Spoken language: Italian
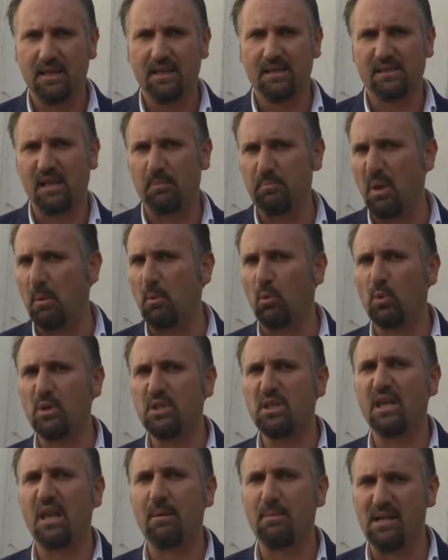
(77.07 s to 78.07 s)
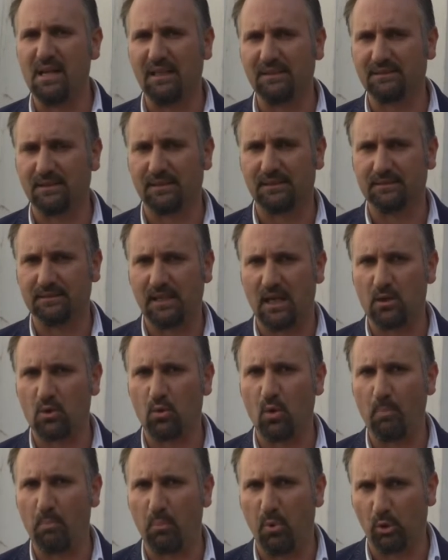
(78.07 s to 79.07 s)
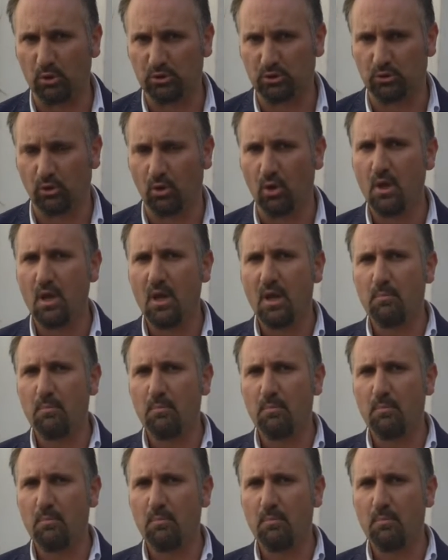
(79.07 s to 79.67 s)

sappiamo quindi che i pilastri stanno a posto.